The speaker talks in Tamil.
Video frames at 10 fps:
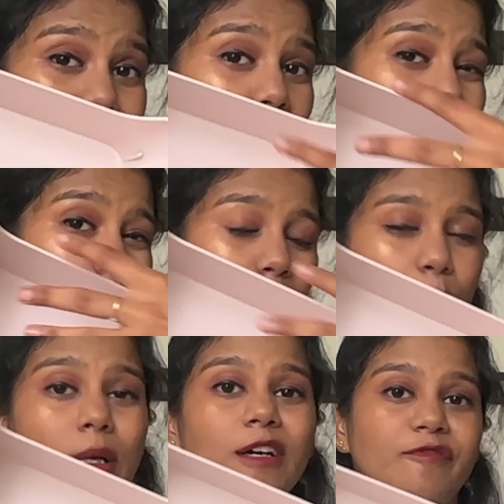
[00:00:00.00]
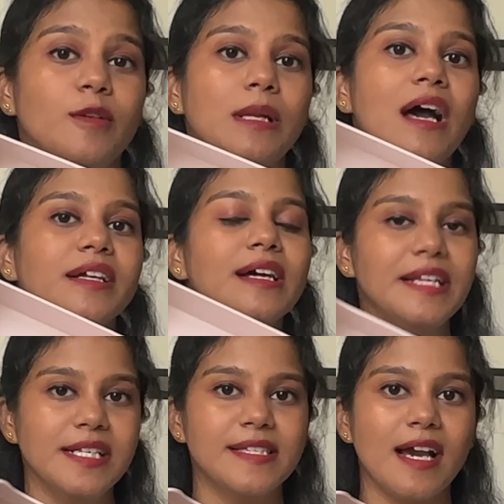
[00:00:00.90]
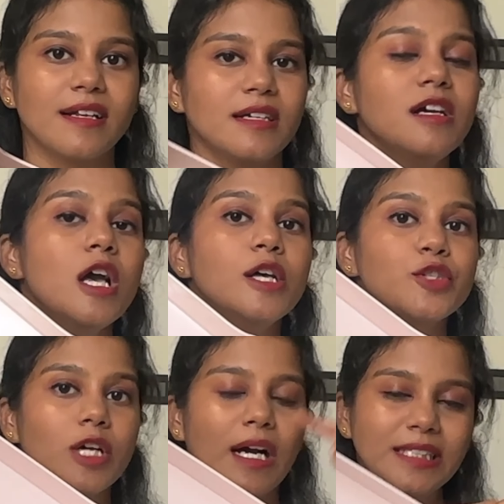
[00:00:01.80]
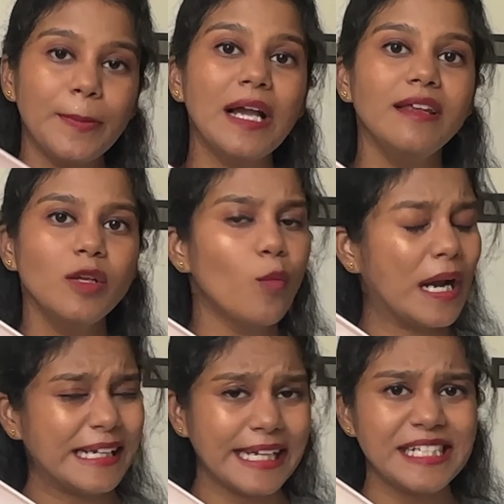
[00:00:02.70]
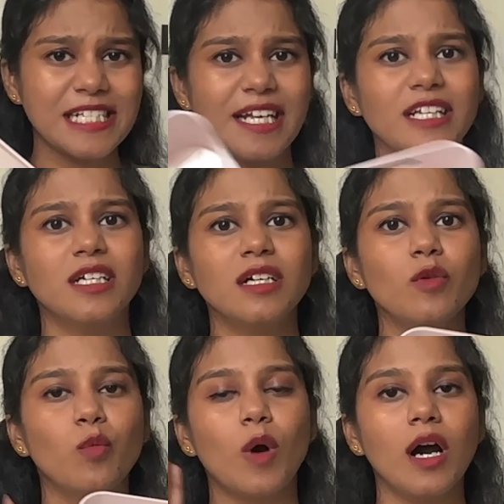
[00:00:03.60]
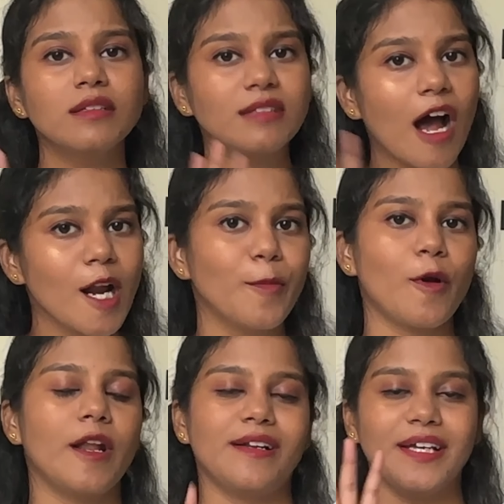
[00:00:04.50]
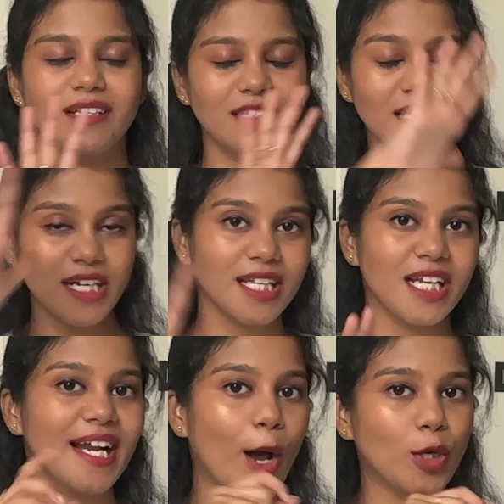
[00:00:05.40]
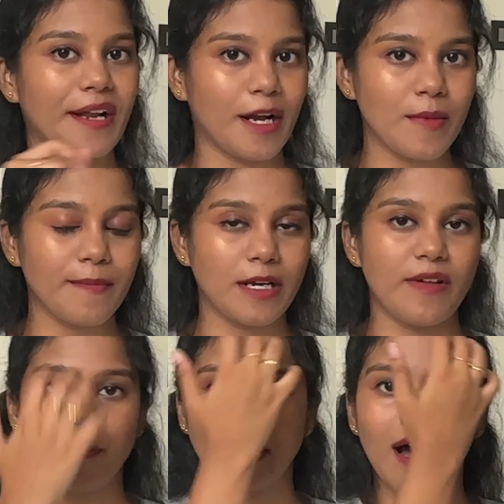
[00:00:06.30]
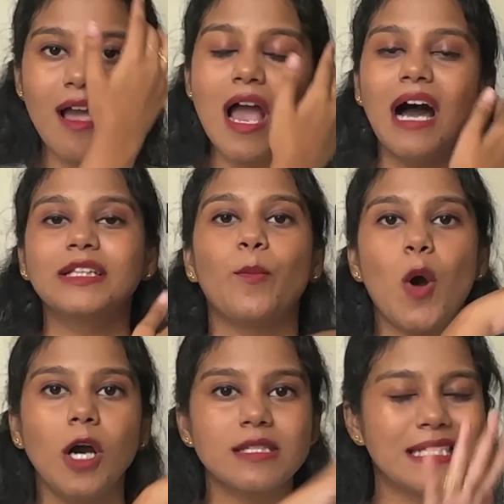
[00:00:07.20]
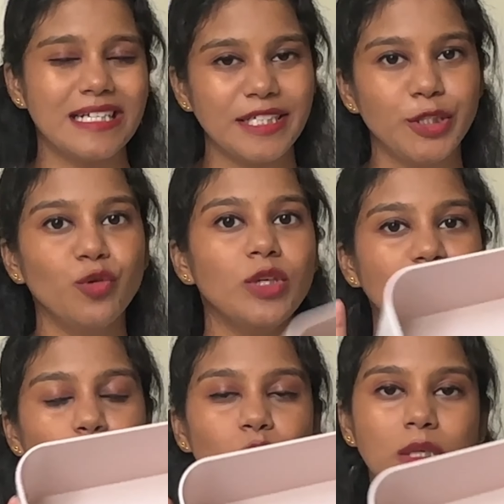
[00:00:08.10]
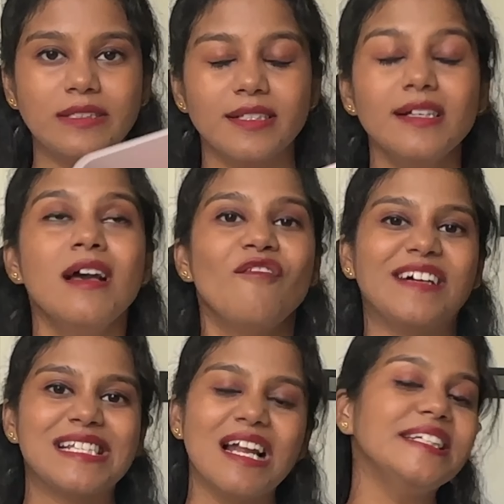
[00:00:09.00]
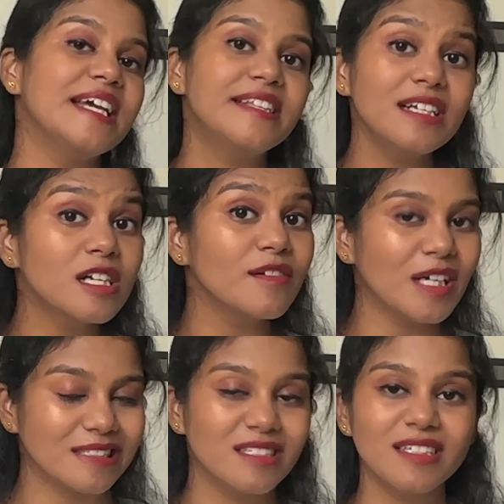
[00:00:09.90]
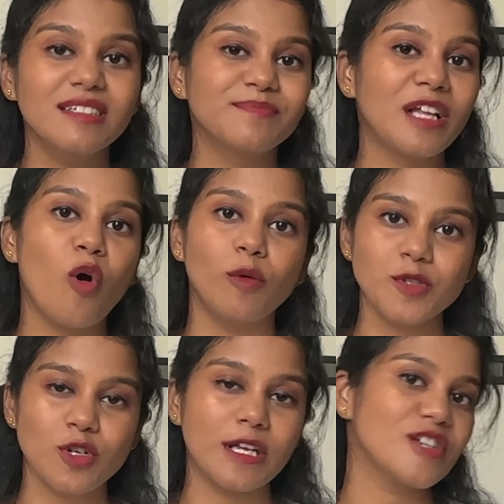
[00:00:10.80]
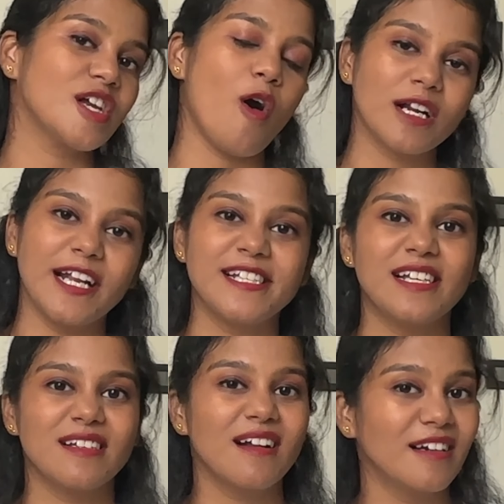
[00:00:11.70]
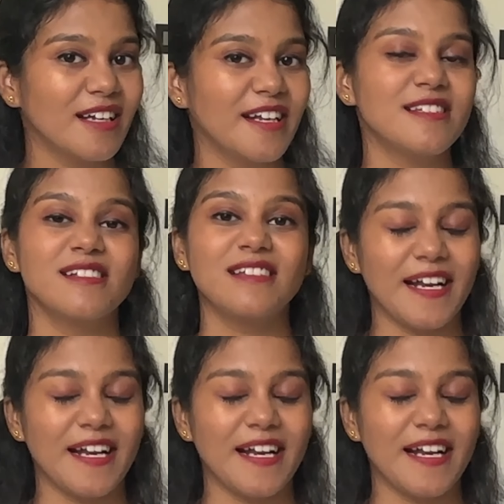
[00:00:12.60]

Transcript: பண்ண ரொம்ப ரொம்ப கம்ஃபர்டபுளாக இருக்கு அண்ட் ஈஸியாக இருக்குது ஸோ கண்டிப்பாக இது ஒன் நைன்டி நைனுக்கு வந்து ஒர்த்தான ப்ராடக்ட் லைக் இருக்கிறதுலே நான் ஒன்று ரெக்கமெண்ட் பண்ணுவேன் அப்படின்னா அந்த பாக்ஸ் லிட்டும் இதுவும் வந்து ஃபர்ஸ்ட்லாம் எதுக்கு வந்து ஹோம் ஸ்டோரேஜ் ஆர்கனைசேஷன் கண்டெய்னர்ஸ்னு